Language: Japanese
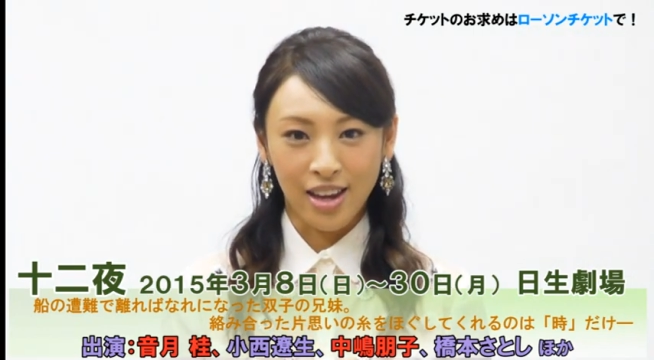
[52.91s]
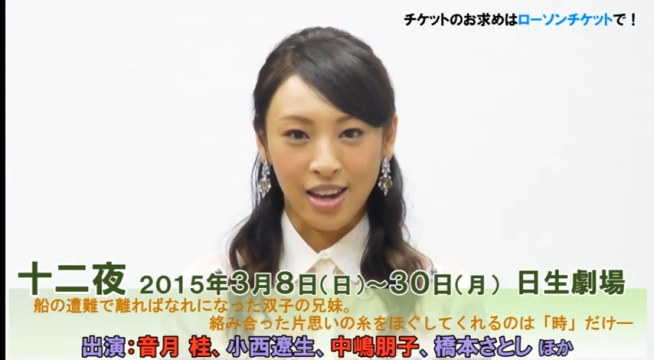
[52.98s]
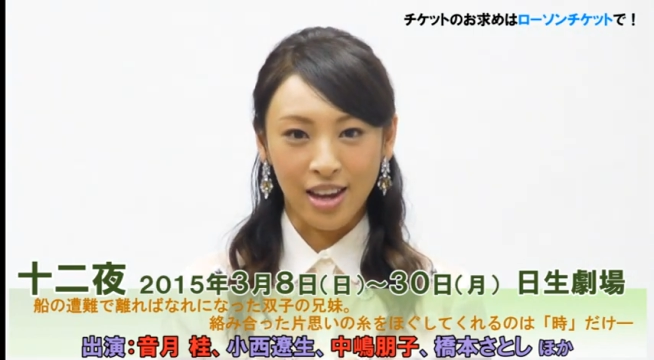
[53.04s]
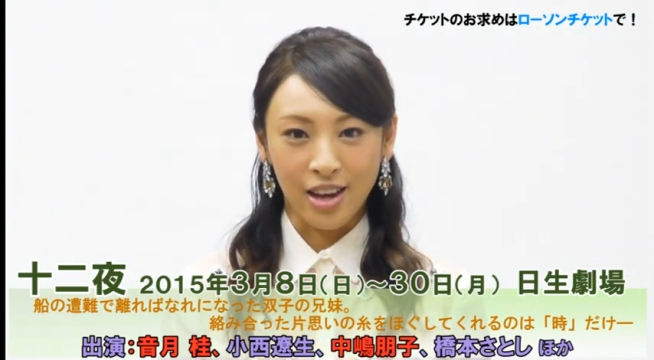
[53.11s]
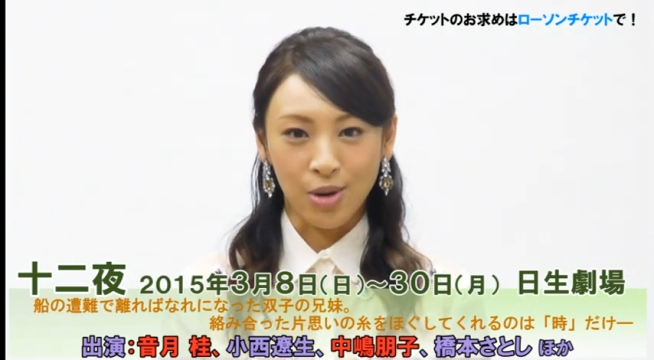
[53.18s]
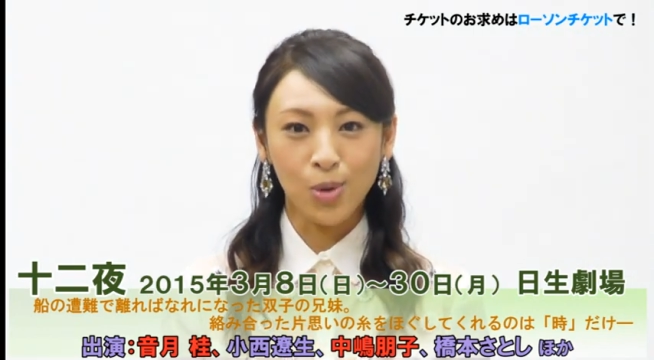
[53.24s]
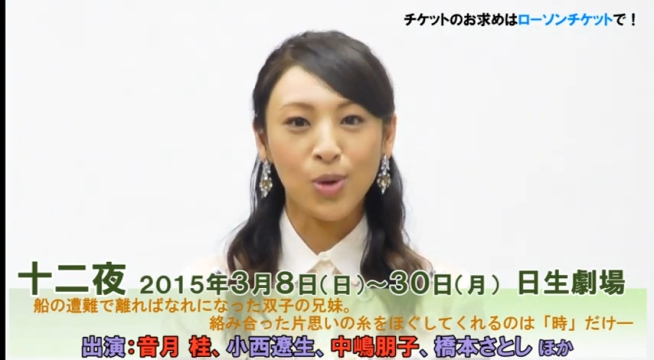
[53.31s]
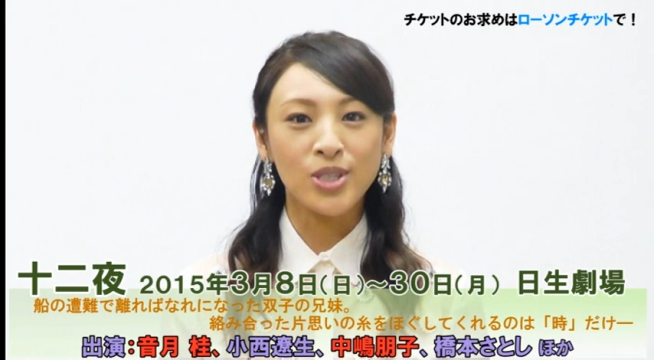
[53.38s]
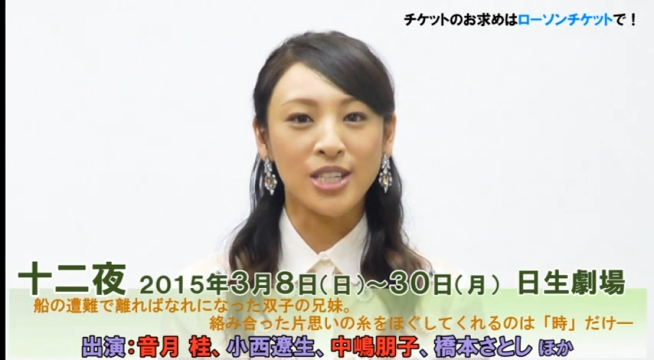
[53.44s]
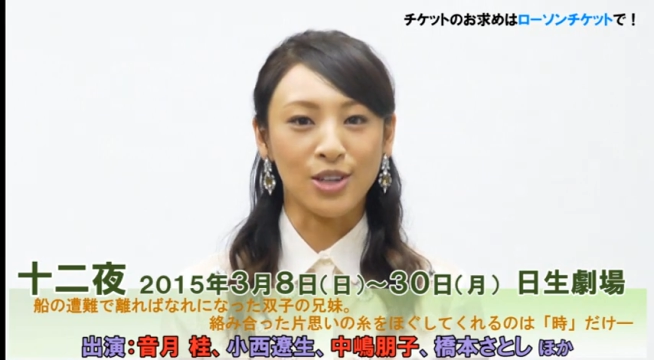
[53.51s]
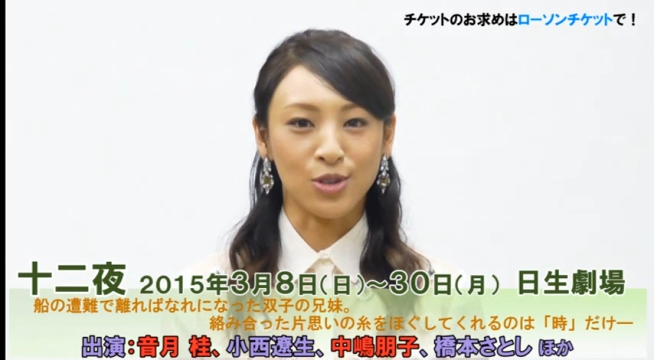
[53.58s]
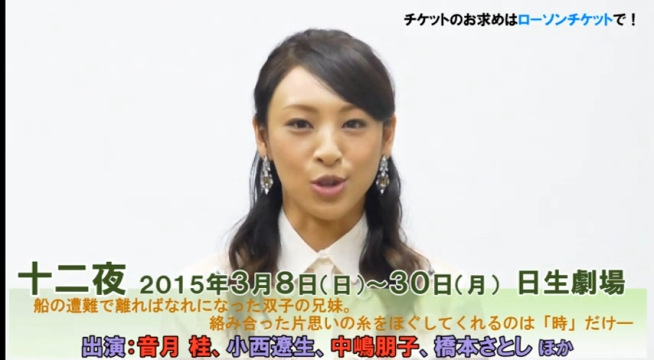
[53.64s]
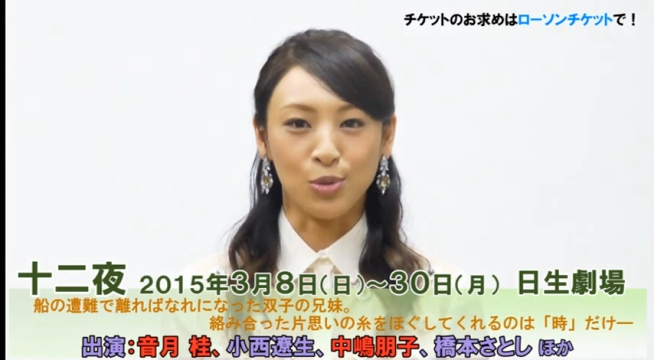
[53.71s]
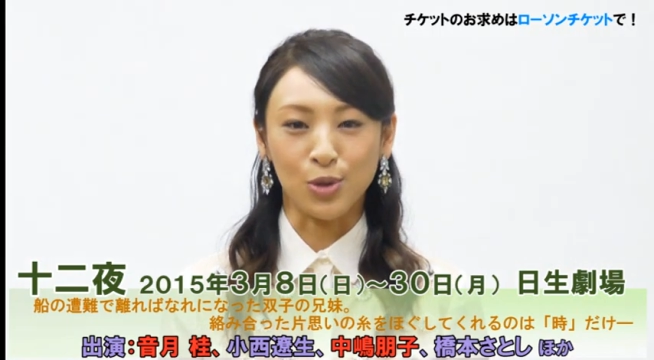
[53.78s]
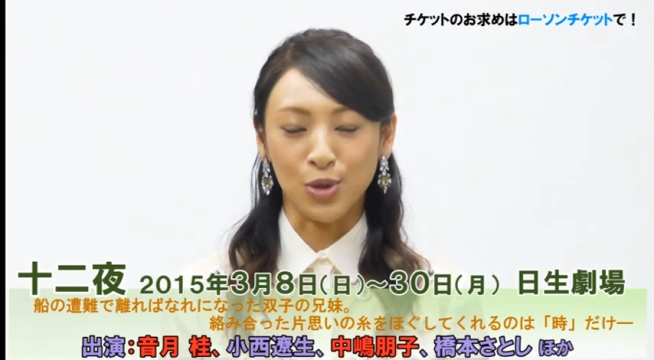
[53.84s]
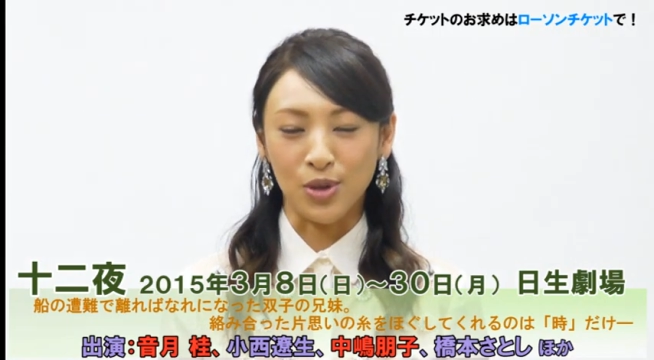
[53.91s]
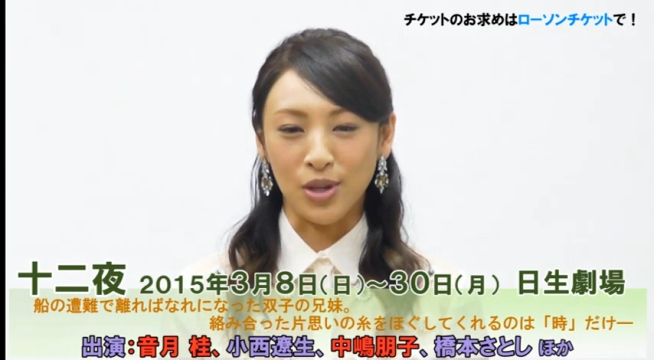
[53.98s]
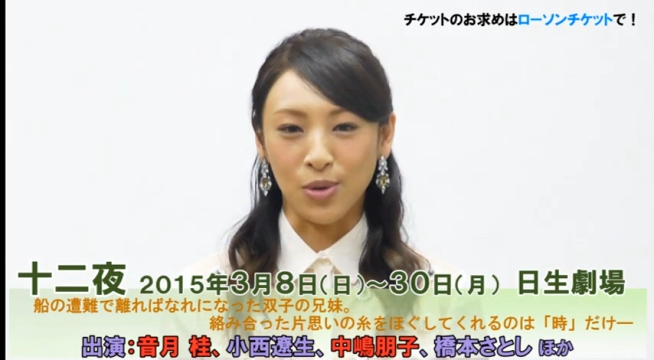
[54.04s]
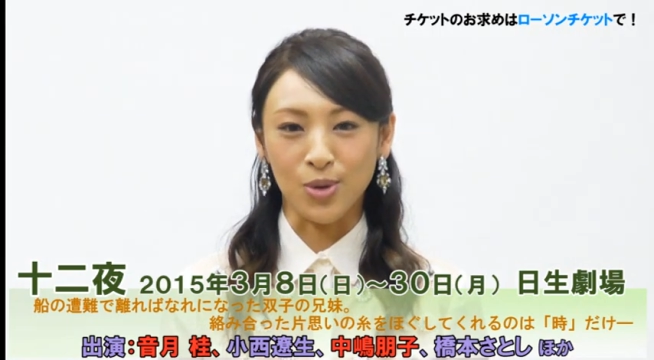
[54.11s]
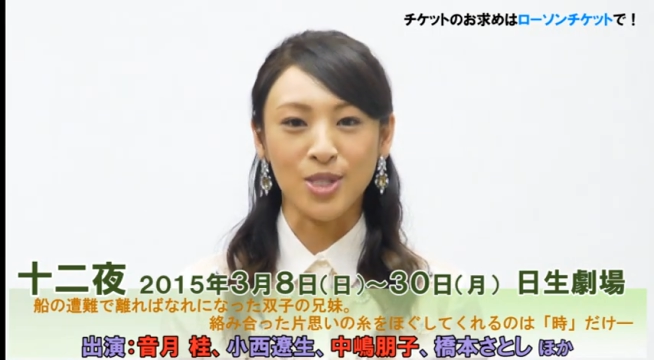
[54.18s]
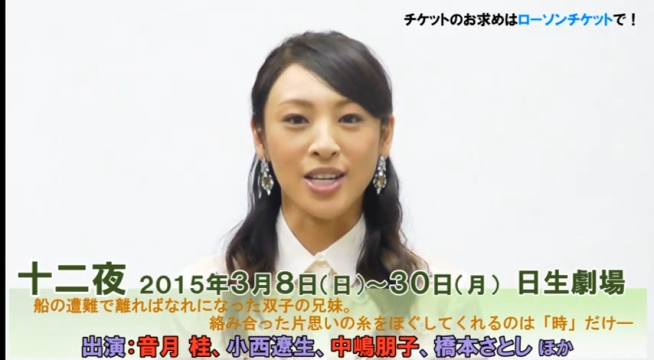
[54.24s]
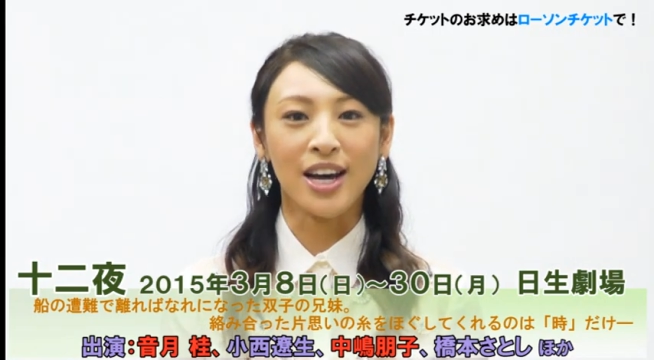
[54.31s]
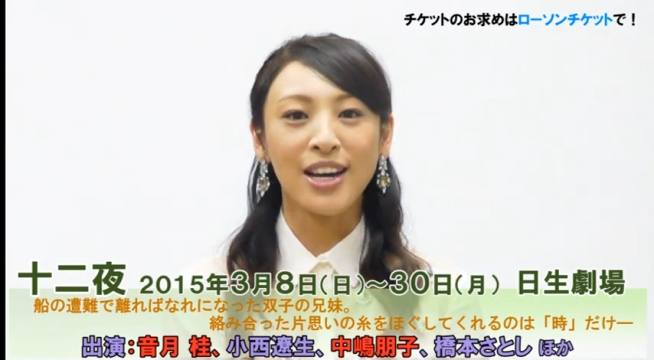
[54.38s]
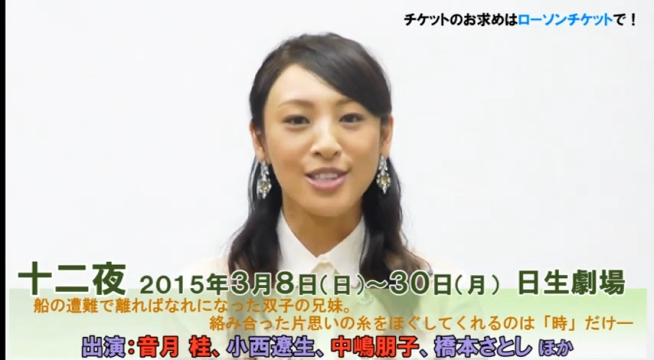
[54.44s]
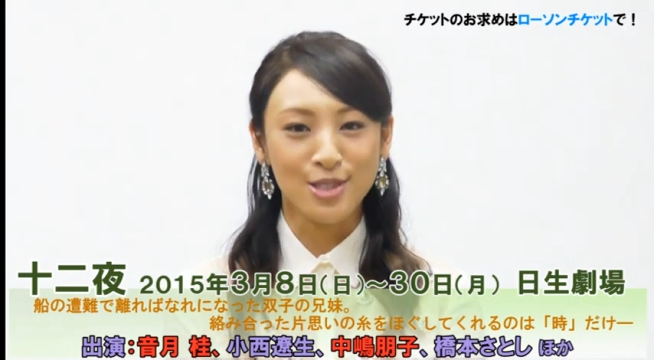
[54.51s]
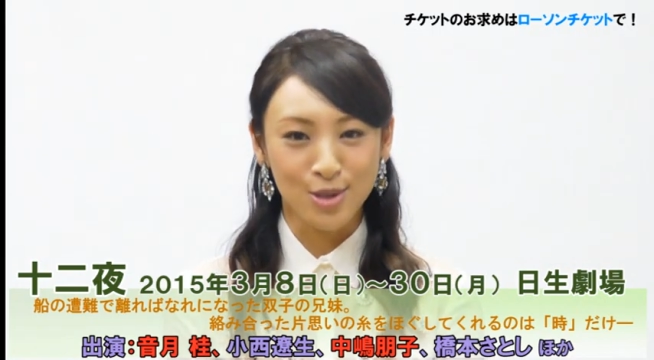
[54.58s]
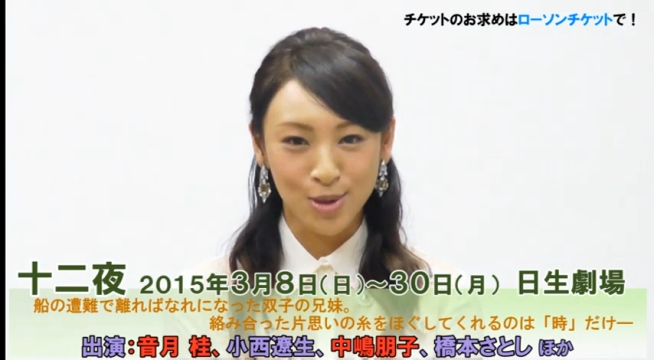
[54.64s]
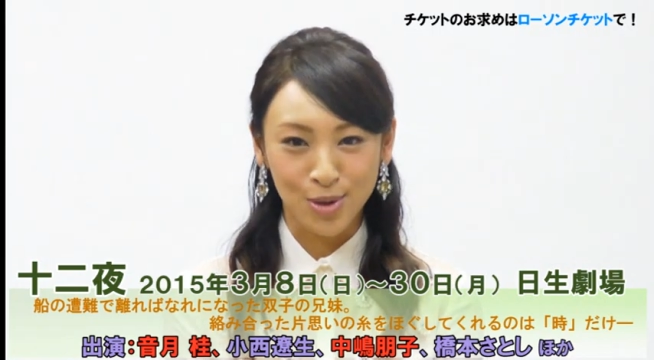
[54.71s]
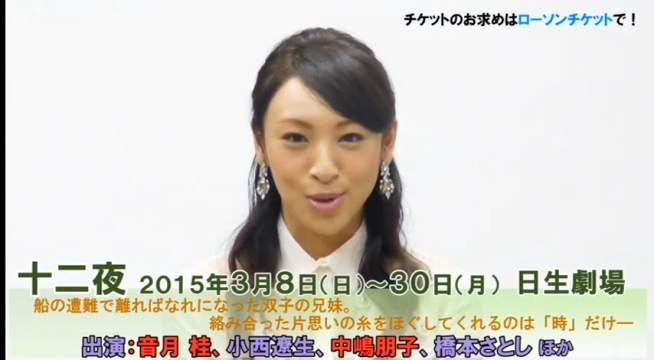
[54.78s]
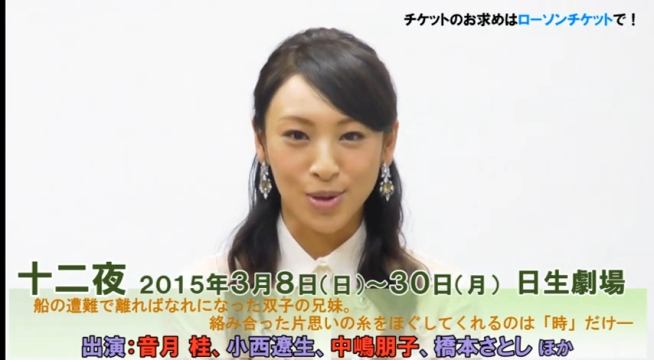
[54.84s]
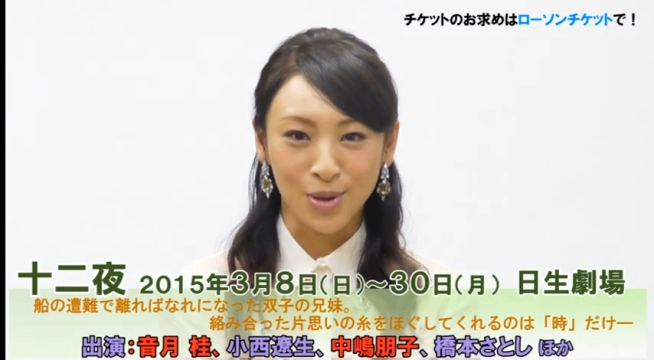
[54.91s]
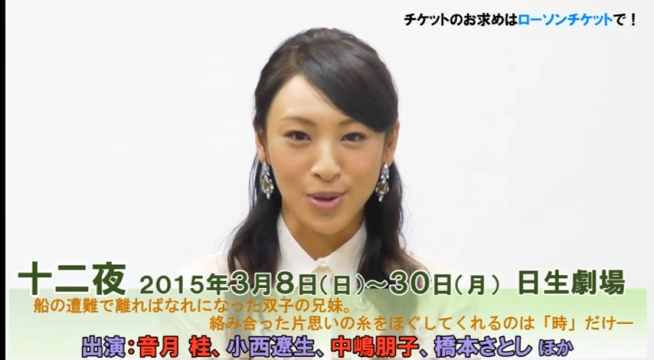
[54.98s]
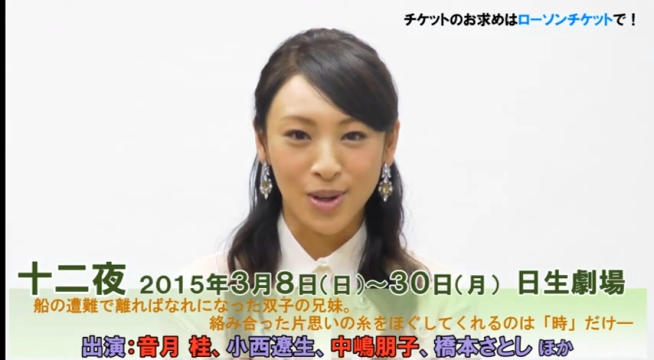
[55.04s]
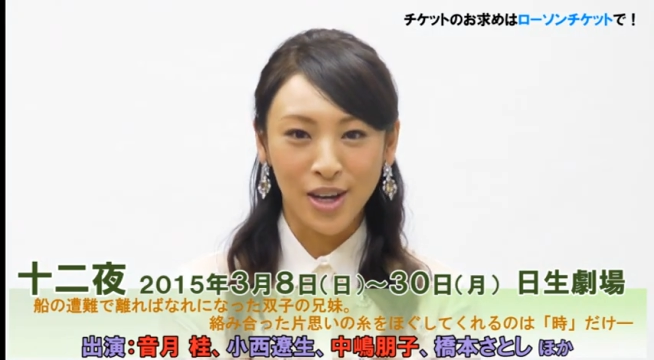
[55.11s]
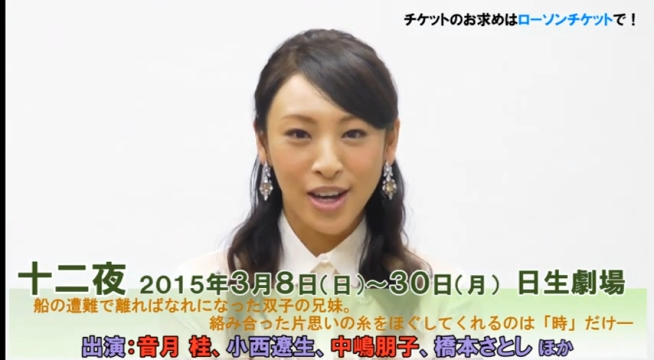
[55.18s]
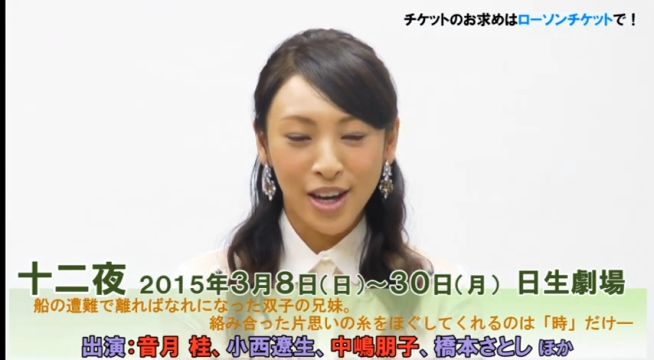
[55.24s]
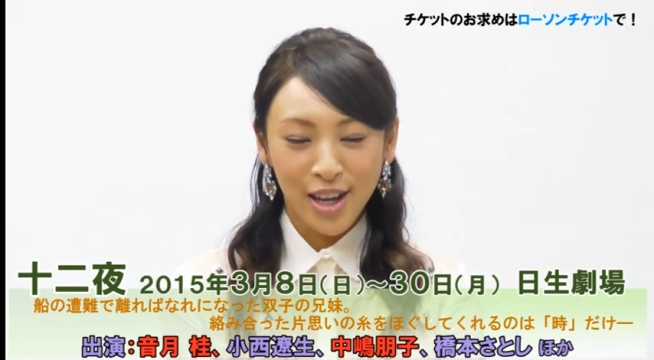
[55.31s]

えー、公爵のもとにお仕えするという、